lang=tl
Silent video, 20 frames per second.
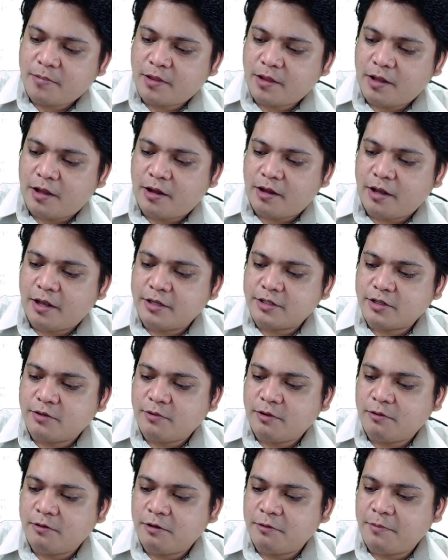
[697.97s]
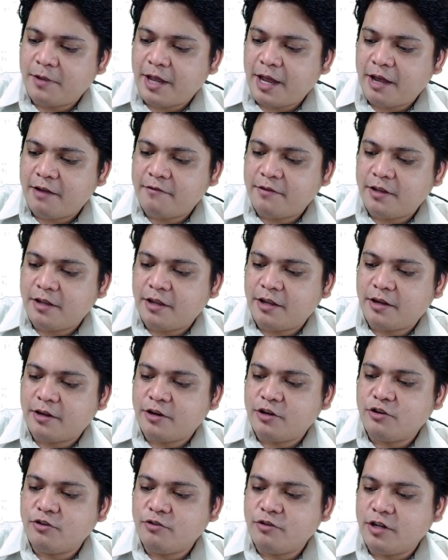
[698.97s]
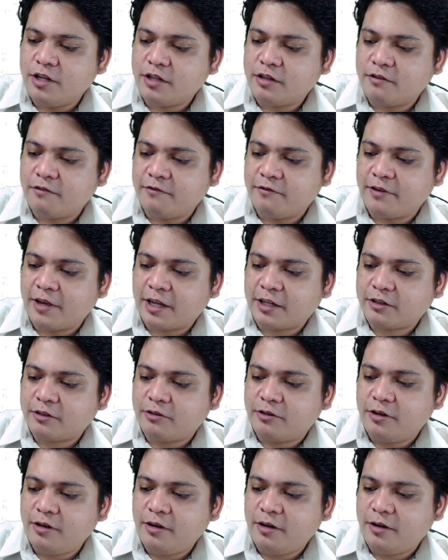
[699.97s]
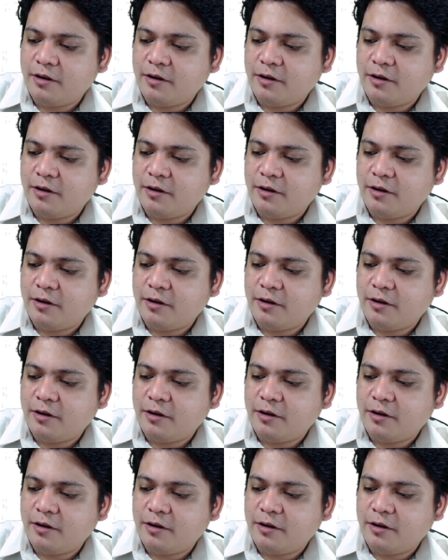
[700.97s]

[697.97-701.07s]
Okay, so we will be having here unit vector.